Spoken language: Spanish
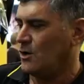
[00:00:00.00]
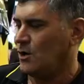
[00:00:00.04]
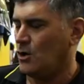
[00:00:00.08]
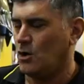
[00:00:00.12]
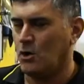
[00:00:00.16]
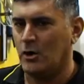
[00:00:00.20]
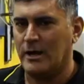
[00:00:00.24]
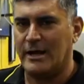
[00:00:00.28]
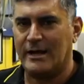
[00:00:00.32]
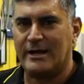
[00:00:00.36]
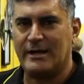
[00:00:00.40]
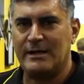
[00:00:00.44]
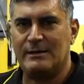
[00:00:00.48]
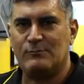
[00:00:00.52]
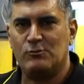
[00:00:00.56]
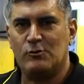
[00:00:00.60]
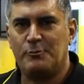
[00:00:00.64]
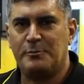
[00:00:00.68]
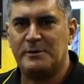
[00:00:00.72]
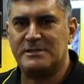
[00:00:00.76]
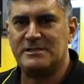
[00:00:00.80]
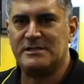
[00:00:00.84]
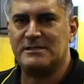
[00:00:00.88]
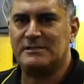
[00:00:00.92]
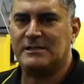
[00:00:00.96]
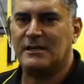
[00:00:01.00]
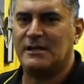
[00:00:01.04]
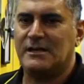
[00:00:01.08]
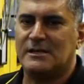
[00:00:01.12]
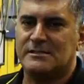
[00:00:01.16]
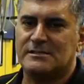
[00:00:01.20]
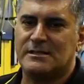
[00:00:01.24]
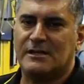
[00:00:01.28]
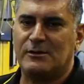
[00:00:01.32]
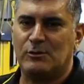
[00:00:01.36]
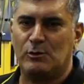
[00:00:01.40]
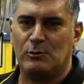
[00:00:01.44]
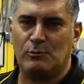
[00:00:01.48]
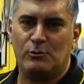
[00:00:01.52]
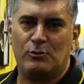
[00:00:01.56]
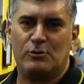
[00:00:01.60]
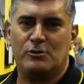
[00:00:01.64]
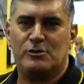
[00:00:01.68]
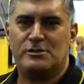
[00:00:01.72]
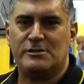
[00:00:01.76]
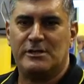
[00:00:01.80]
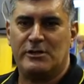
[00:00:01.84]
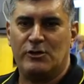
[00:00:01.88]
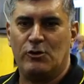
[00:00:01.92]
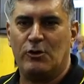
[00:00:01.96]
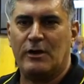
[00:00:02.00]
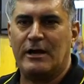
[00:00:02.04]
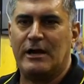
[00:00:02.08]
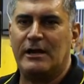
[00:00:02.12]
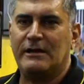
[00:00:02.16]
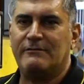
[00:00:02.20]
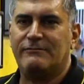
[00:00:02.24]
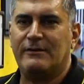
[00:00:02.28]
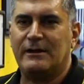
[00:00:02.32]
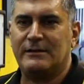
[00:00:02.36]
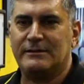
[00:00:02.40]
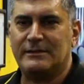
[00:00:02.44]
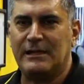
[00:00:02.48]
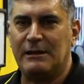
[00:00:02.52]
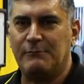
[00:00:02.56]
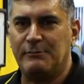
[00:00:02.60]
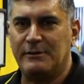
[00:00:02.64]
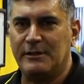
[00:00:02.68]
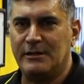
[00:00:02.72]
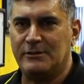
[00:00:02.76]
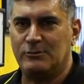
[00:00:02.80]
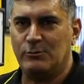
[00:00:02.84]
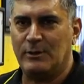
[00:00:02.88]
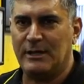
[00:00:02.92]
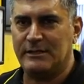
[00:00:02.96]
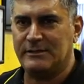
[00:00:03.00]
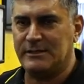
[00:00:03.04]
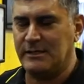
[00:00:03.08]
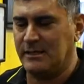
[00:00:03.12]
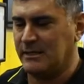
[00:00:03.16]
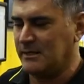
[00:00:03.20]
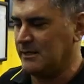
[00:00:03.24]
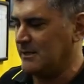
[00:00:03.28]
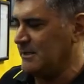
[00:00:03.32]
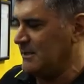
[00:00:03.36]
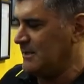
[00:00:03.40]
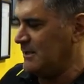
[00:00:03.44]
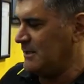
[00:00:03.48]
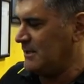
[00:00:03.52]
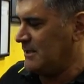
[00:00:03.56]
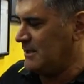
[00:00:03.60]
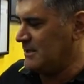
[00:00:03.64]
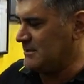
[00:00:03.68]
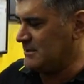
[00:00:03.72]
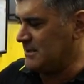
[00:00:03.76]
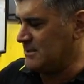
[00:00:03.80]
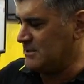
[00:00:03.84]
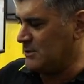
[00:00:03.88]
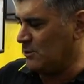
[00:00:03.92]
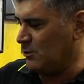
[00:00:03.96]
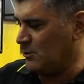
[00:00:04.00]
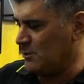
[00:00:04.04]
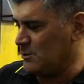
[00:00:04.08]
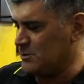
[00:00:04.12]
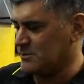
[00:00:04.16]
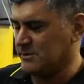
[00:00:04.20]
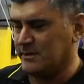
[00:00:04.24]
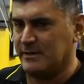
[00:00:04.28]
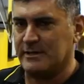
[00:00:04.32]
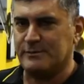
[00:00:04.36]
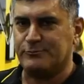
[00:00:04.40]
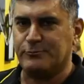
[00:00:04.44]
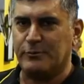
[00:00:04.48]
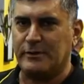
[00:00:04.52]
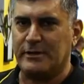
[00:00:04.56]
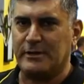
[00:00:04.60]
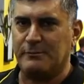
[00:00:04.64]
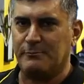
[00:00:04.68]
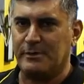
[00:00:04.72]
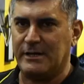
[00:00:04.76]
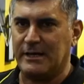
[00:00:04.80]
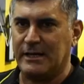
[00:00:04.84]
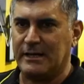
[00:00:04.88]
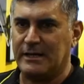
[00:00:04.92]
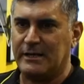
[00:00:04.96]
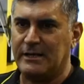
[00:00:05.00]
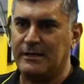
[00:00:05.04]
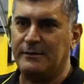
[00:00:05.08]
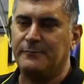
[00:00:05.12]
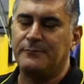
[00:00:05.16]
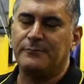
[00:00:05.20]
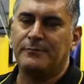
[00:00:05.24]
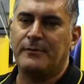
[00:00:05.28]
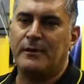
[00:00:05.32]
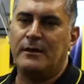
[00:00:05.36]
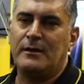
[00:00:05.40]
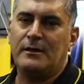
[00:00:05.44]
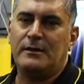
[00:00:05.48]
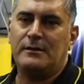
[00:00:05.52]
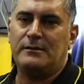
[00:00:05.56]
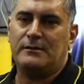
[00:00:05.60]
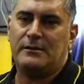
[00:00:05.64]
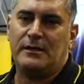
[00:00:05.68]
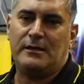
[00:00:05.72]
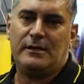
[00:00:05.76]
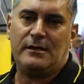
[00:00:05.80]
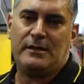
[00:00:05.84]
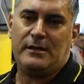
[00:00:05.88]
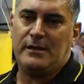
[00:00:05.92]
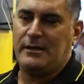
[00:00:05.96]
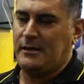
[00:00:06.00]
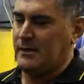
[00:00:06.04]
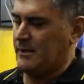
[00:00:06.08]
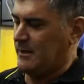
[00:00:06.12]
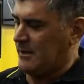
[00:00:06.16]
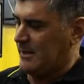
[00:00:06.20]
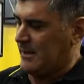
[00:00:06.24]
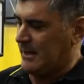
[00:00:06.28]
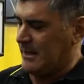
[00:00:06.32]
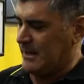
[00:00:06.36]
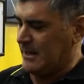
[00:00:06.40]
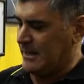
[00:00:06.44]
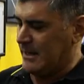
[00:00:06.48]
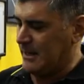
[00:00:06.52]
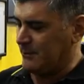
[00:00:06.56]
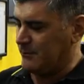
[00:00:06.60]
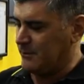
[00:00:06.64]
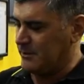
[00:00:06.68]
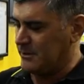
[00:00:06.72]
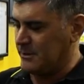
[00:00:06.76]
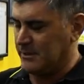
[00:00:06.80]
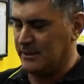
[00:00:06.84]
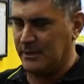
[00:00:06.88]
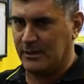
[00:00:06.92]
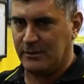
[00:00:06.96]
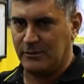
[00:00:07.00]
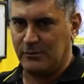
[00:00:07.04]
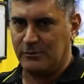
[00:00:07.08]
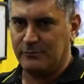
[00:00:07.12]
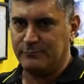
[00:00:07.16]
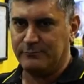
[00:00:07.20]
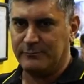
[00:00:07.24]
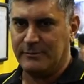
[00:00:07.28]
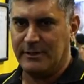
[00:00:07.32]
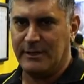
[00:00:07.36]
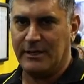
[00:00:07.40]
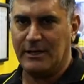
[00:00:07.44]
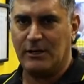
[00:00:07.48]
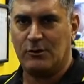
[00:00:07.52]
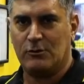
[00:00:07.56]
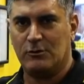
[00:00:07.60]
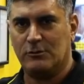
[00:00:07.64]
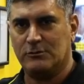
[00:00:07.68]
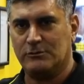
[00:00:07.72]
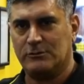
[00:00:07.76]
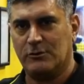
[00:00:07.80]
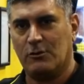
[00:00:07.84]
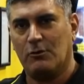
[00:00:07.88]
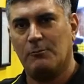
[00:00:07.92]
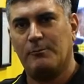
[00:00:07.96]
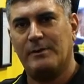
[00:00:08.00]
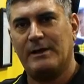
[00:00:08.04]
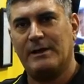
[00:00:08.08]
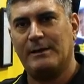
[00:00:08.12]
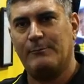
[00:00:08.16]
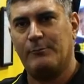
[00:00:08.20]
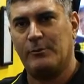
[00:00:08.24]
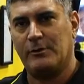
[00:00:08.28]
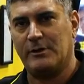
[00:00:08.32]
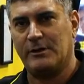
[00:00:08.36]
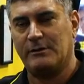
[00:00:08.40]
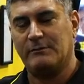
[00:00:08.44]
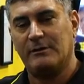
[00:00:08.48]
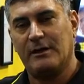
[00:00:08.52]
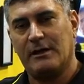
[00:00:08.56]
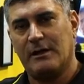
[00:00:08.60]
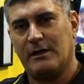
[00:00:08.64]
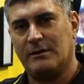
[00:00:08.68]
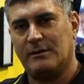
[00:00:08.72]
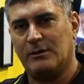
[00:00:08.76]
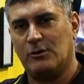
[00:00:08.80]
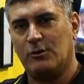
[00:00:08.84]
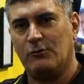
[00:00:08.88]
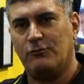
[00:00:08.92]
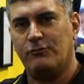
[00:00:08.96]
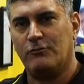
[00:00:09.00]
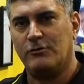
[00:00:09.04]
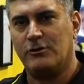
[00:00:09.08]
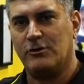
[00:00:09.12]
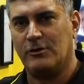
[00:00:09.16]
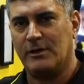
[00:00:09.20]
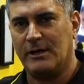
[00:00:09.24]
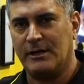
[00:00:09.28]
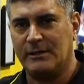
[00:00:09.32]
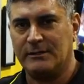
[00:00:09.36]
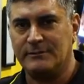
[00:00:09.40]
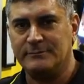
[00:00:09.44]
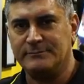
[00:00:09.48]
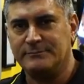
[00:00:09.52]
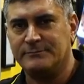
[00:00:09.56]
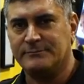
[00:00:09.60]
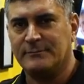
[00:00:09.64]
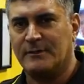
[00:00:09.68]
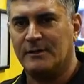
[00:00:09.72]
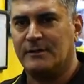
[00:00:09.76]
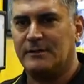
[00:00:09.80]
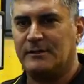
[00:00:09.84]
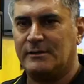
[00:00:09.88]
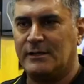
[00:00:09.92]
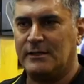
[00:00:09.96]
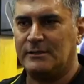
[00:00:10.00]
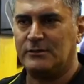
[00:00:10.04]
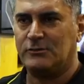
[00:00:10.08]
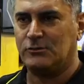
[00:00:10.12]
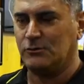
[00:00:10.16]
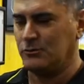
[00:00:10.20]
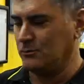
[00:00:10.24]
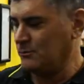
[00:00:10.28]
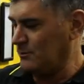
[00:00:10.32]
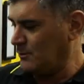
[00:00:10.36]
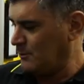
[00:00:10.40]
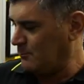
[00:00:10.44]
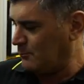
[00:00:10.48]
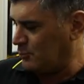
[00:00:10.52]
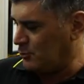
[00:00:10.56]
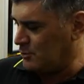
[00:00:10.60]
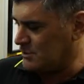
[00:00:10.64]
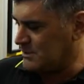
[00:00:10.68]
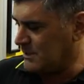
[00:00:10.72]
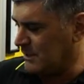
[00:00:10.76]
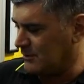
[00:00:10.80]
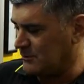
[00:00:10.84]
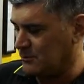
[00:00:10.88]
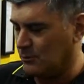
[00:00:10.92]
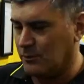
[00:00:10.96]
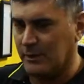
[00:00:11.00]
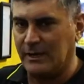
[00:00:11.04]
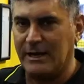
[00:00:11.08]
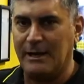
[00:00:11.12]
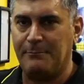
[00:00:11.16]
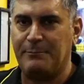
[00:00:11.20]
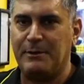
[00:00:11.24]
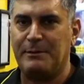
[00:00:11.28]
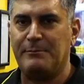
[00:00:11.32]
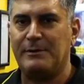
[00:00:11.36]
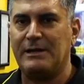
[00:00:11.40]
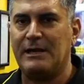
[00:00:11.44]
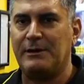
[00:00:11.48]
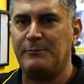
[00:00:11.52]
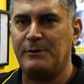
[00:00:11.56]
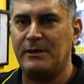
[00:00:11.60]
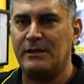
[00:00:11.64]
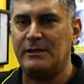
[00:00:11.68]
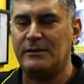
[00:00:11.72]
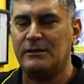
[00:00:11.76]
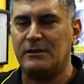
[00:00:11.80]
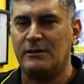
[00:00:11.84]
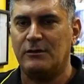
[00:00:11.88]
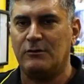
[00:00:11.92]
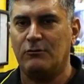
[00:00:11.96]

Hola, queremos presentarles el nuevo sillón calefactable de Turatec. Este sillón que ustedes pueden ver aquí tiene en el lado izquierdo el control para poder hacerlo funcionar, tanto pulsando la primera vez